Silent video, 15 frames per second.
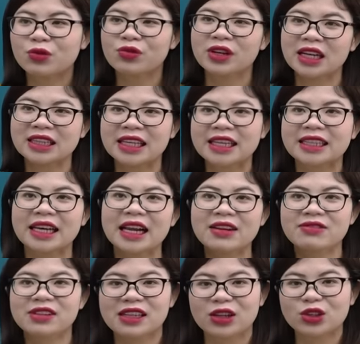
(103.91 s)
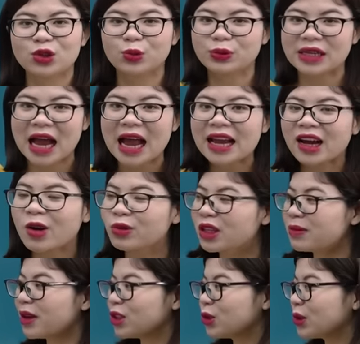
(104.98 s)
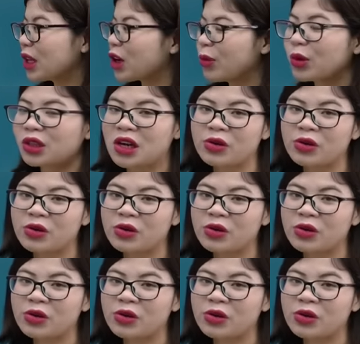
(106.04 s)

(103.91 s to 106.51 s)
vừa là thịt hay là vừa là nhục nhã hay không nhưng mà chúng ta có một